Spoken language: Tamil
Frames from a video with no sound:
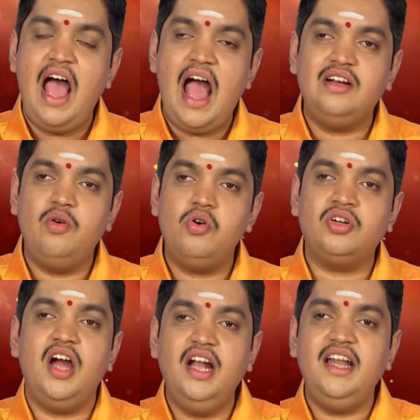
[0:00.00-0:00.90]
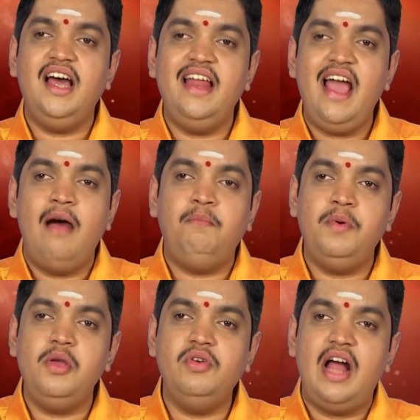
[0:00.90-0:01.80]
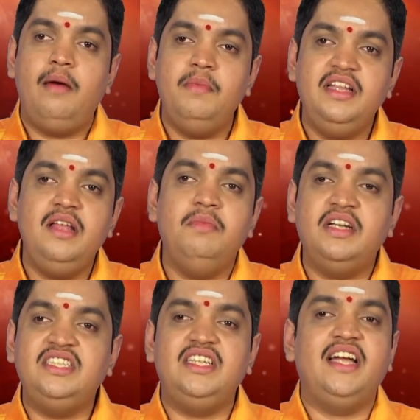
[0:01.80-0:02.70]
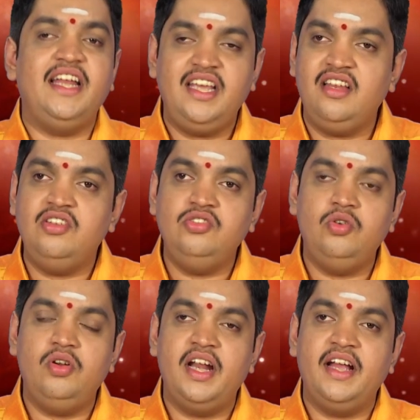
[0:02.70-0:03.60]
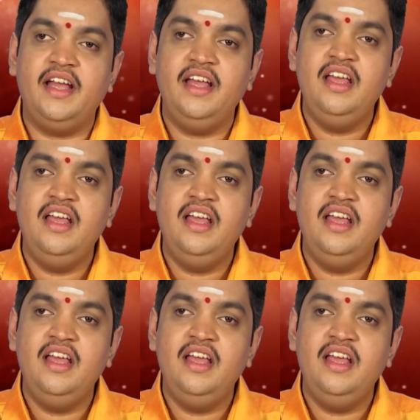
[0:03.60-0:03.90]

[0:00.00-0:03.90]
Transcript: அங்கே உக்காண்டாலே அப்படி ஒரு அமைதி மனசுக்கு கிடைக்கிறதுன்னு சொல்கிறாங்க